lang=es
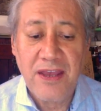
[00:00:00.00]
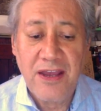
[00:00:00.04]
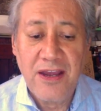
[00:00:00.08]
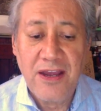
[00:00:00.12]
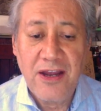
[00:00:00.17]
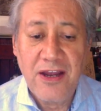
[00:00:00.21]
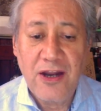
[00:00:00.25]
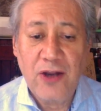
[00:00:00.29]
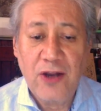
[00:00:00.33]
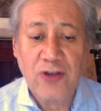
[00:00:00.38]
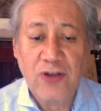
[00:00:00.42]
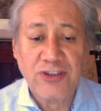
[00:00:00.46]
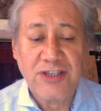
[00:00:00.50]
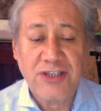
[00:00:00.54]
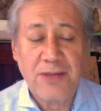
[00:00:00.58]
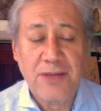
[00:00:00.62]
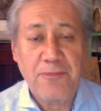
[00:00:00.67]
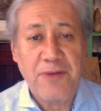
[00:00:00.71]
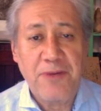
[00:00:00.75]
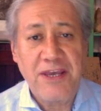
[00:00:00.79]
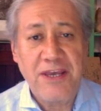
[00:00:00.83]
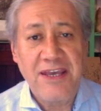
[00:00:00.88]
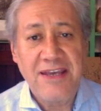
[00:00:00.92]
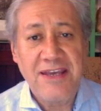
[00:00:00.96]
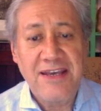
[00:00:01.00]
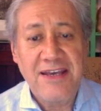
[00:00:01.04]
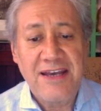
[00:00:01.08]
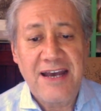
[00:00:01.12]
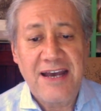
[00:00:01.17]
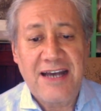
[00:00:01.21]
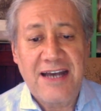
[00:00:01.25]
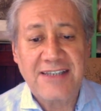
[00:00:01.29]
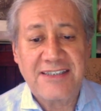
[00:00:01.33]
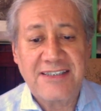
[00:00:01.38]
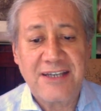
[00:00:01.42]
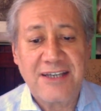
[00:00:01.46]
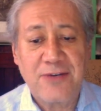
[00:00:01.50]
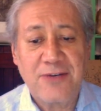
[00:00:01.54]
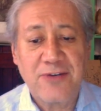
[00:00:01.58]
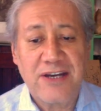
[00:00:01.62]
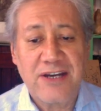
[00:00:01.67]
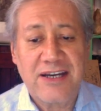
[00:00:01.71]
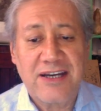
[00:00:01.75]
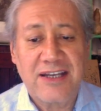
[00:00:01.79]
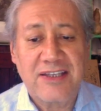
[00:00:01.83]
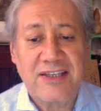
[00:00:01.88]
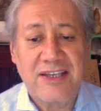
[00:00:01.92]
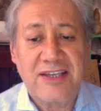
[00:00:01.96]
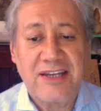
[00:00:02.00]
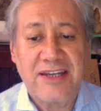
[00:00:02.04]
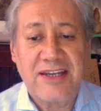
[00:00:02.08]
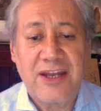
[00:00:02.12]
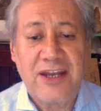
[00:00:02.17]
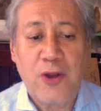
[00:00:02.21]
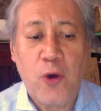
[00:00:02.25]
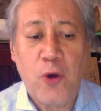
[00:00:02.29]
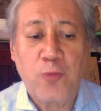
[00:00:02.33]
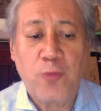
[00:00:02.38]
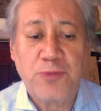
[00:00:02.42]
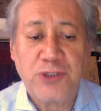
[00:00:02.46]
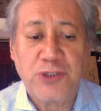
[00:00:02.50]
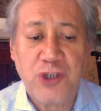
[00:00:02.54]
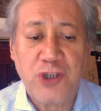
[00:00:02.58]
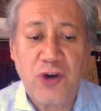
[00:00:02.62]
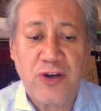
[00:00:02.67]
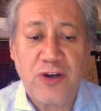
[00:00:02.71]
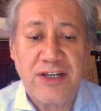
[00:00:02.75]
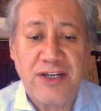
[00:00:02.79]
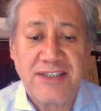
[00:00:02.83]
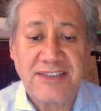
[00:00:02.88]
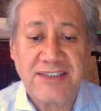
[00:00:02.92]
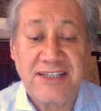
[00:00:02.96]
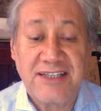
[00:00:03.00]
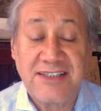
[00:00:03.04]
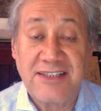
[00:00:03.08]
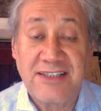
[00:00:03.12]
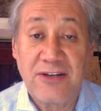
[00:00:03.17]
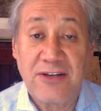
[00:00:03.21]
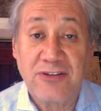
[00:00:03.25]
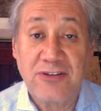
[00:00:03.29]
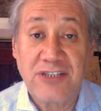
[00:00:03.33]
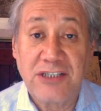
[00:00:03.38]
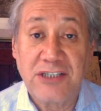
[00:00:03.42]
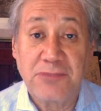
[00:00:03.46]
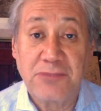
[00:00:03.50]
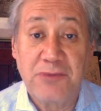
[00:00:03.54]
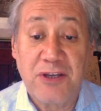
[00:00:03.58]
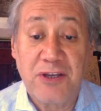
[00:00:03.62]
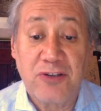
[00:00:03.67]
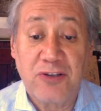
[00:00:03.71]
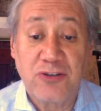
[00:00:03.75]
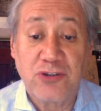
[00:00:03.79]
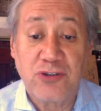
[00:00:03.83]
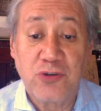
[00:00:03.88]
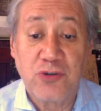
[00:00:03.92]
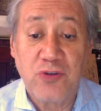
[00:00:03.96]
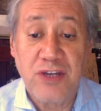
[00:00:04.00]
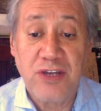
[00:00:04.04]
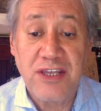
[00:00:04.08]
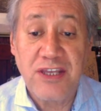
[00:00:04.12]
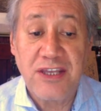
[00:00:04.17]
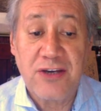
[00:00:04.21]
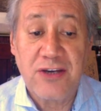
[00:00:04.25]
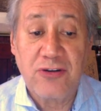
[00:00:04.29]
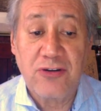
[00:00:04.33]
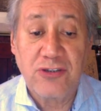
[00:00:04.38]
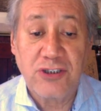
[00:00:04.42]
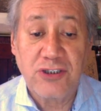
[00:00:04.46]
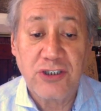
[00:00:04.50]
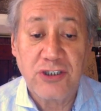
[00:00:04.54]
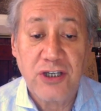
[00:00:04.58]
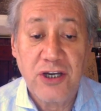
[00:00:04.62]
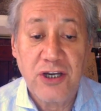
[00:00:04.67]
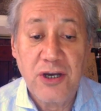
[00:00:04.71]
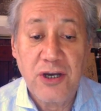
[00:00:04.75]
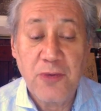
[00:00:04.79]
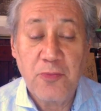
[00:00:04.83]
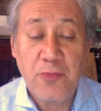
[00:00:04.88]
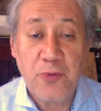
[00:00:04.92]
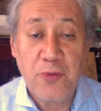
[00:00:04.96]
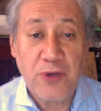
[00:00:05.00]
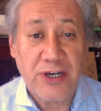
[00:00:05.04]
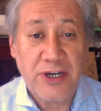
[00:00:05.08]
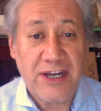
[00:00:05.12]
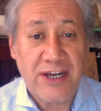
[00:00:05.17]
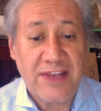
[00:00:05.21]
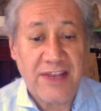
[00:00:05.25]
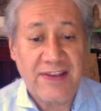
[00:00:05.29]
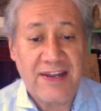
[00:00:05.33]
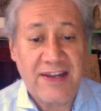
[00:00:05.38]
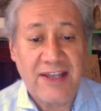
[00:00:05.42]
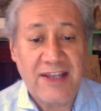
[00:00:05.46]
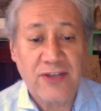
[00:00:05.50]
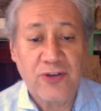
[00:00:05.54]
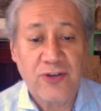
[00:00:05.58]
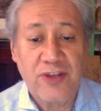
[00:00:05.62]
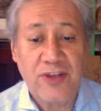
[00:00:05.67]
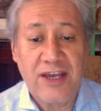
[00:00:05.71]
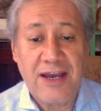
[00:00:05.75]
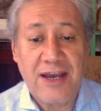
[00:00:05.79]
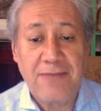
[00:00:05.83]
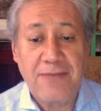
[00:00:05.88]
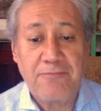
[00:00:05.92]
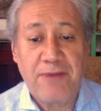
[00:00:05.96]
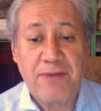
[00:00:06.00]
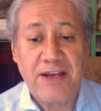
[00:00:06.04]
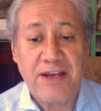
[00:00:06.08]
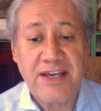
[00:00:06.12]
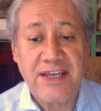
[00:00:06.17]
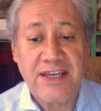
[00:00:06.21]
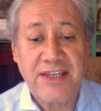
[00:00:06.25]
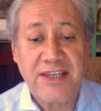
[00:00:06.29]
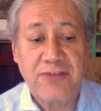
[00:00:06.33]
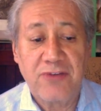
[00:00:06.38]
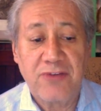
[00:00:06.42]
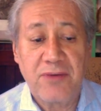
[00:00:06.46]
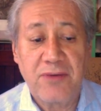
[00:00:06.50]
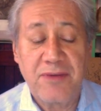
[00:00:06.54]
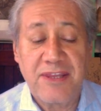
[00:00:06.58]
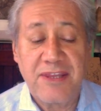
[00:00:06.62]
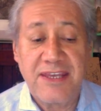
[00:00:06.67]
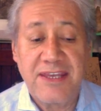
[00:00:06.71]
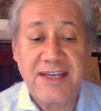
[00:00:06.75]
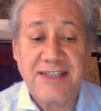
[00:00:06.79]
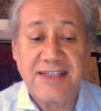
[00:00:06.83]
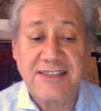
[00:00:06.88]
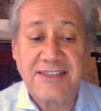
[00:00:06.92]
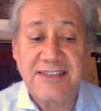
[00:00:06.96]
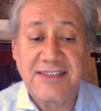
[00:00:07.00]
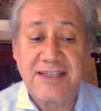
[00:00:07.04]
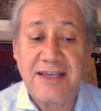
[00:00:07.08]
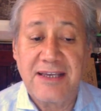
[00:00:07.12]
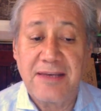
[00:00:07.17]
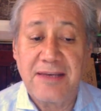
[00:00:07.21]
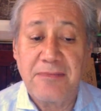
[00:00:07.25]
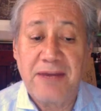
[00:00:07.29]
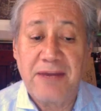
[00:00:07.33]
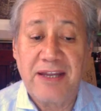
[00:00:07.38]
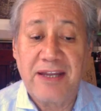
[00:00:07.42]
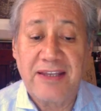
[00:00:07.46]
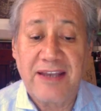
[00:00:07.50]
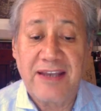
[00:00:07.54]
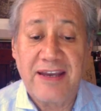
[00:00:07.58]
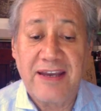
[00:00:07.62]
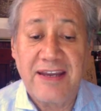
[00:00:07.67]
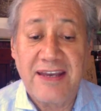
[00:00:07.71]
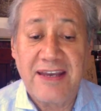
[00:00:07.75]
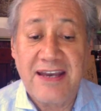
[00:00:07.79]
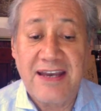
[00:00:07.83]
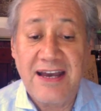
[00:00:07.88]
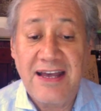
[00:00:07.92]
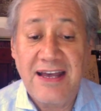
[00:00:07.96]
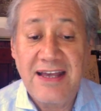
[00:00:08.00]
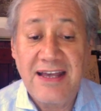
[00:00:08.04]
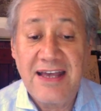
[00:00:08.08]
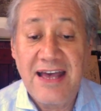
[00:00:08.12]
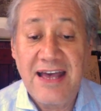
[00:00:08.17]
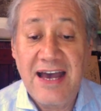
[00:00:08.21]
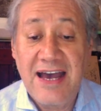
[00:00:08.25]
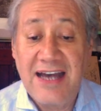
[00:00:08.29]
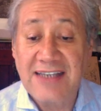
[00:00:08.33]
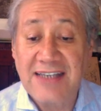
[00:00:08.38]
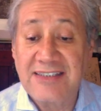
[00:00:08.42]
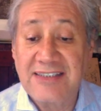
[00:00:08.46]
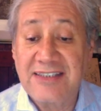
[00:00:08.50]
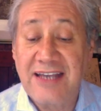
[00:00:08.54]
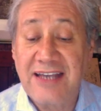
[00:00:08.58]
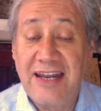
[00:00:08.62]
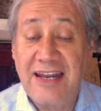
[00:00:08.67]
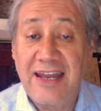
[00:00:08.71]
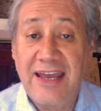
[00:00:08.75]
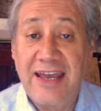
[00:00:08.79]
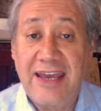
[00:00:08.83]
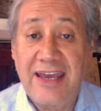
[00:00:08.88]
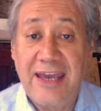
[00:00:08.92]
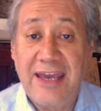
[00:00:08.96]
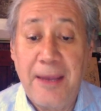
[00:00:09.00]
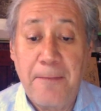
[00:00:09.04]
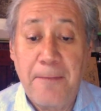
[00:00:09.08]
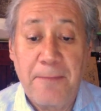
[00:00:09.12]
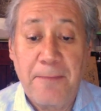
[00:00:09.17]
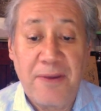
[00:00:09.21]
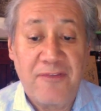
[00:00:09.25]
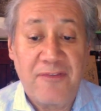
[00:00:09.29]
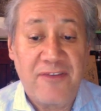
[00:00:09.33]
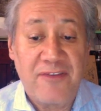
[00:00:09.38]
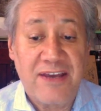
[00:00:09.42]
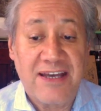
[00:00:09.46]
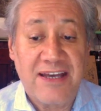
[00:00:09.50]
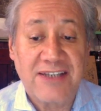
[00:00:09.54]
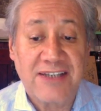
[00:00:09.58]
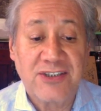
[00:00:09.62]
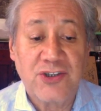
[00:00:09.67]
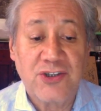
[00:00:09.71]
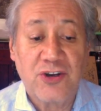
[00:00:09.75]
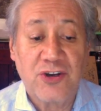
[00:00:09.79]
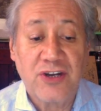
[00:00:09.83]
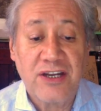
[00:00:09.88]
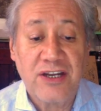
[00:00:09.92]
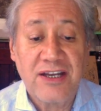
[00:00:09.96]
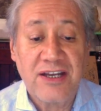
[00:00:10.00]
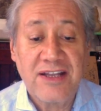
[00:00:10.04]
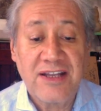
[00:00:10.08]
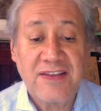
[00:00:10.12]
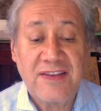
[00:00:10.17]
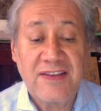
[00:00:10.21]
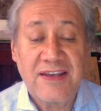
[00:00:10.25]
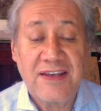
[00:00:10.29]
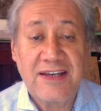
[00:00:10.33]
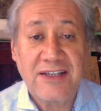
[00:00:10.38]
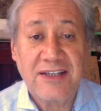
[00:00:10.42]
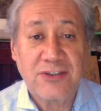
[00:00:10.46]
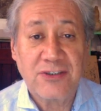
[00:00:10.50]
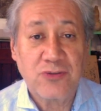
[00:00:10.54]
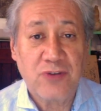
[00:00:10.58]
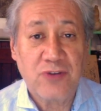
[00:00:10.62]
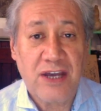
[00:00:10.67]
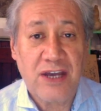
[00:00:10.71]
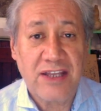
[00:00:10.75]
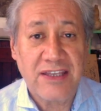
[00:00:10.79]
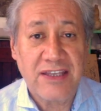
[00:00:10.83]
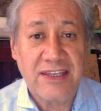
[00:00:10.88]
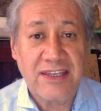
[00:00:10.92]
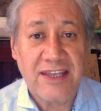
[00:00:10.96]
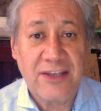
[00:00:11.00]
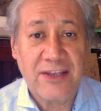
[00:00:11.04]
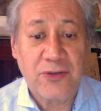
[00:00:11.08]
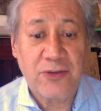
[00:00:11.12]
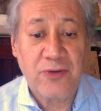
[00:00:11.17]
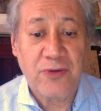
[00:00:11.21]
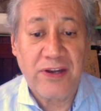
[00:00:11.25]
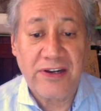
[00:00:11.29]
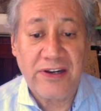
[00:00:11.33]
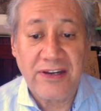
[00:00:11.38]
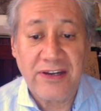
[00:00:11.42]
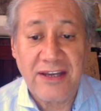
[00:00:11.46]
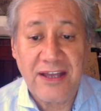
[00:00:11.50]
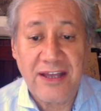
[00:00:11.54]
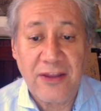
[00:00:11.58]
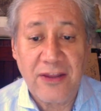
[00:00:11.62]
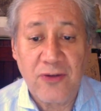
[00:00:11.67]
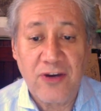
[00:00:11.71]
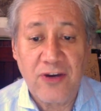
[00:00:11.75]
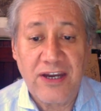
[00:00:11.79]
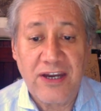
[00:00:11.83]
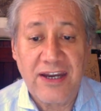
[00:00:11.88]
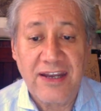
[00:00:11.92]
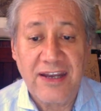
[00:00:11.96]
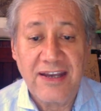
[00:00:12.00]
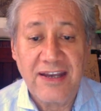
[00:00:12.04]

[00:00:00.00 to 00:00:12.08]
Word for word: Los del PRI aseguran que tienen opciones desde los aspectos jurídicos, por el adelanto de campaña de nueve días de Marta Erika, hasta la ejemplificación de que su candidato Enrique Doher